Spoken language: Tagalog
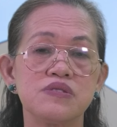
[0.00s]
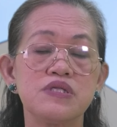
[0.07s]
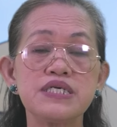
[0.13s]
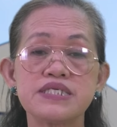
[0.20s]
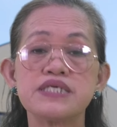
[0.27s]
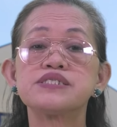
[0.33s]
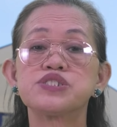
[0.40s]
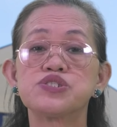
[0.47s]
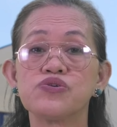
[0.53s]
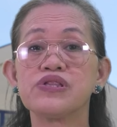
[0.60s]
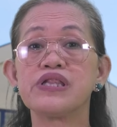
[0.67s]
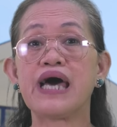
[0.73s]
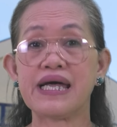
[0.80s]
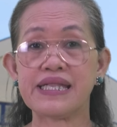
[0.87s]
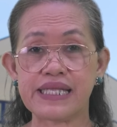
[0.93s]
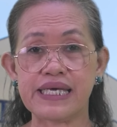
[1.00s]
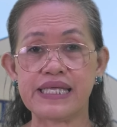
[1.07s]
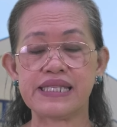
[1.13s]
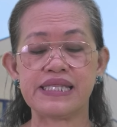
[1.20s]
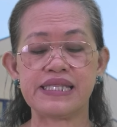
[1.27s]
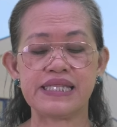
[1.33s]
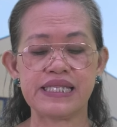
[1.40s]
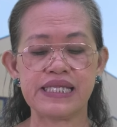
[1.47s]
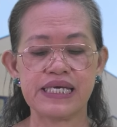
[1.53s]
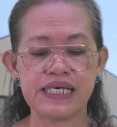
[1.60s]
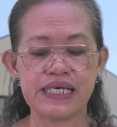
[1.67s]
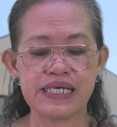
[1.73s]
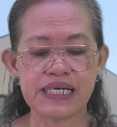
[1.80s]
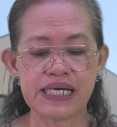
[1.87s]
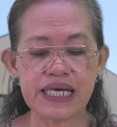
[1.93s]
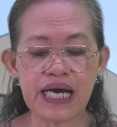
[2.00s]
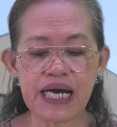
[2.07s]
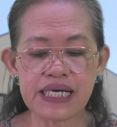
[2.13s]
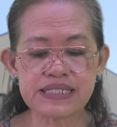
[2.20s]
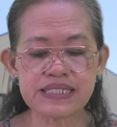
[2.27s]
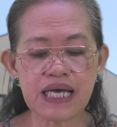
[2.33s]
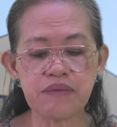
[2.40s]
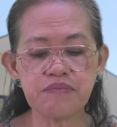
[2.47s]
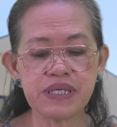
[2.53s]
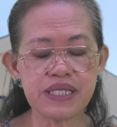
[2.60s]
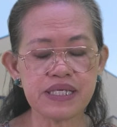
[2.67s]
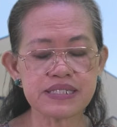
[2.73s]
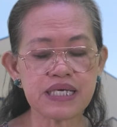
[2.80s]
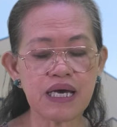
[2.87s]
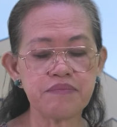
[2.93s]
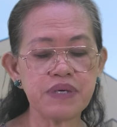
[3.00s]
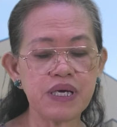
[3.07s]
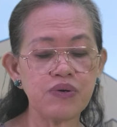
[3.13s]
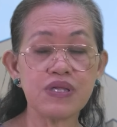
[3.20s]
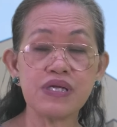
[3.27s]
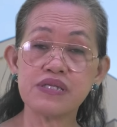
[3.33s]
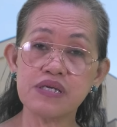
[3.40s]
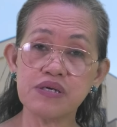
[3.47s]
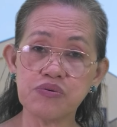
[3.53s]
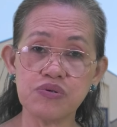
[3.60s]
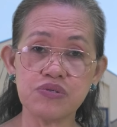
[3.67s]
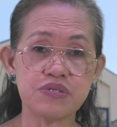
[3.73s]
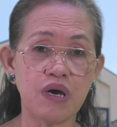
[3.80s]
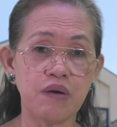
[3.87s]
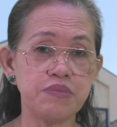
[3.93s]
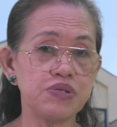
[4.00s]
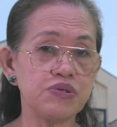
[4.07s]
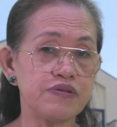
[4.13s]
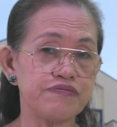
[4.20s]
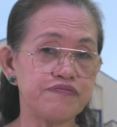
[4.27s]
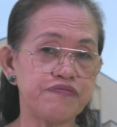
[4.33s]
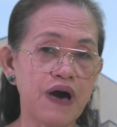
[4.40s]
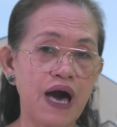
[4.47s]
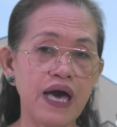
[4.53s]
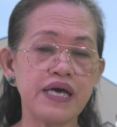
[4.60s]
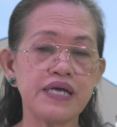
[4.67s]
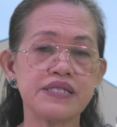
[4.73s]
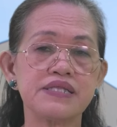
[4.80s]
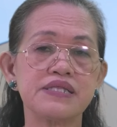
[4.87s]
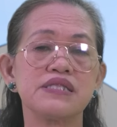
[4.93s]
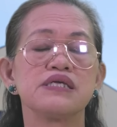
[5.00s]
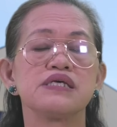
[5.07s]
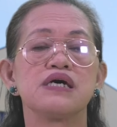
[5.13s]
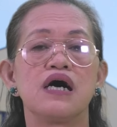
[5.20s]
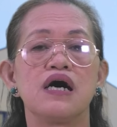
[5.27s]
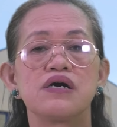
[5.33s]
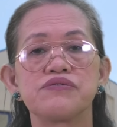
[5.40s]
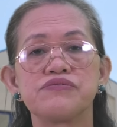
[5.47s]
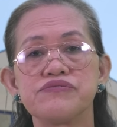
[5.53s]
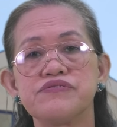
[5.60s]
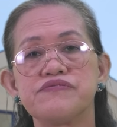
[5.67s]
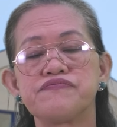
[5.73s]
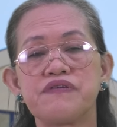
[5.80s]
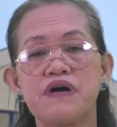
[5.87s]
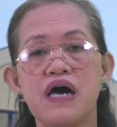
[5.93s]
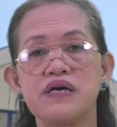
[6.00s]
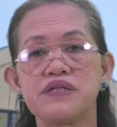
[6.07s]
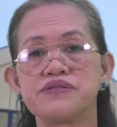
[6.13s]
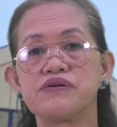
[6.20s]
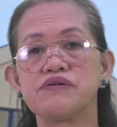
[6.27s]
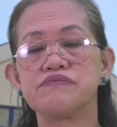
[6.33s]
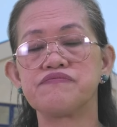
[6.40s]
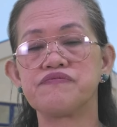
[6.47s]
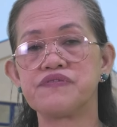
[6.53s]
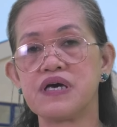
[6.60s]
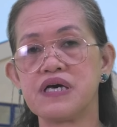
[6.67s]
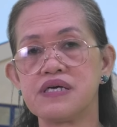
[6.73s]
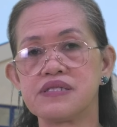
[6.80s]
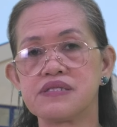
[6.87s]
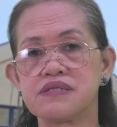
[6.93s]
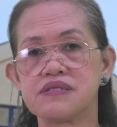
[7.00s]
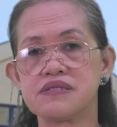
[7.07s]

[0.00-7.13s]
decision natin. Kaya nga sabi, sabi ulitin ko yun, sabi doon, fight a good fight of faith.